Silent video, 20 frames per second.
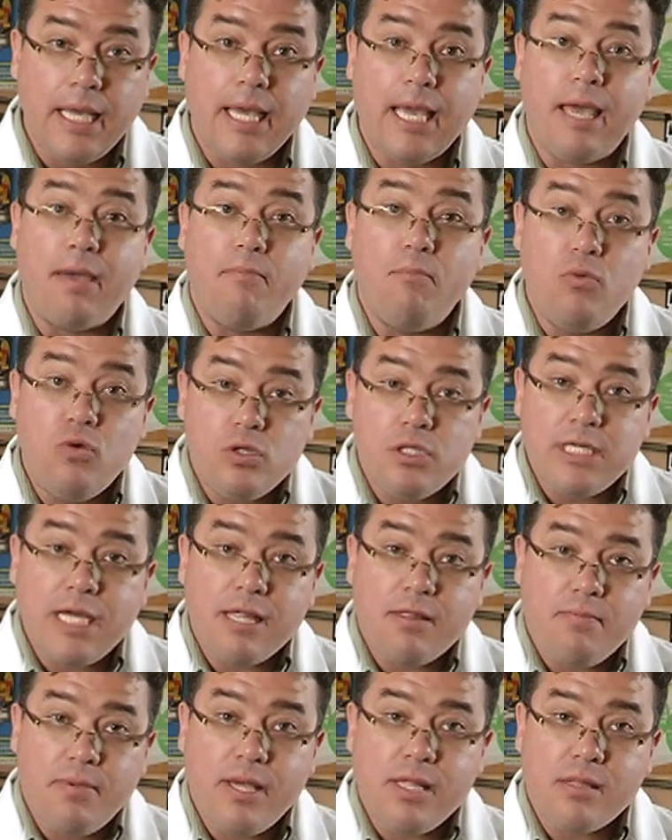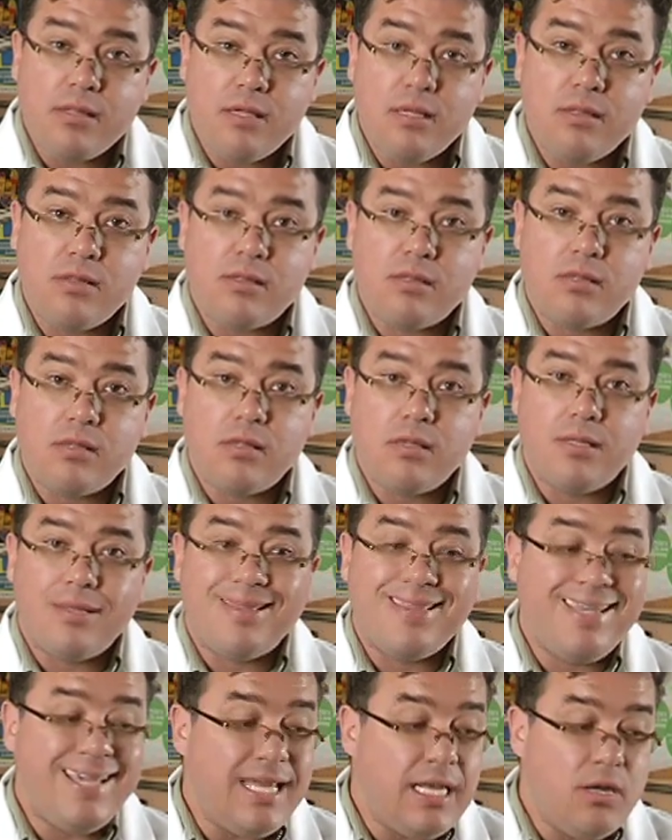que muchas veces
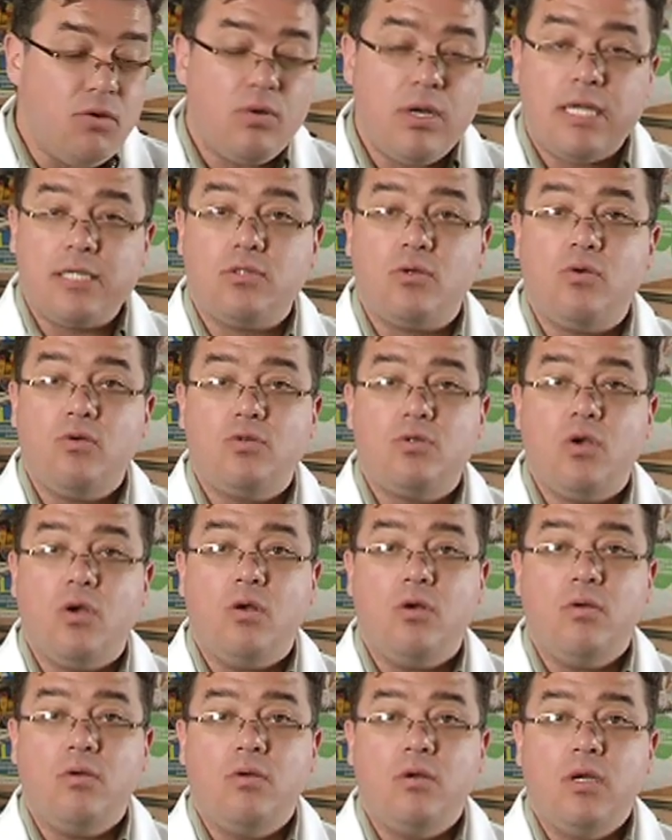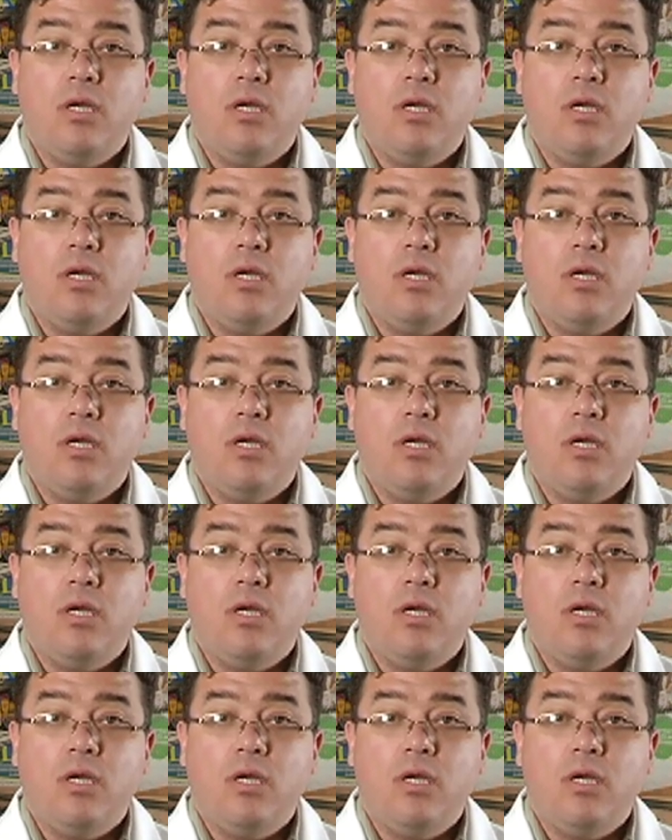tiene una solución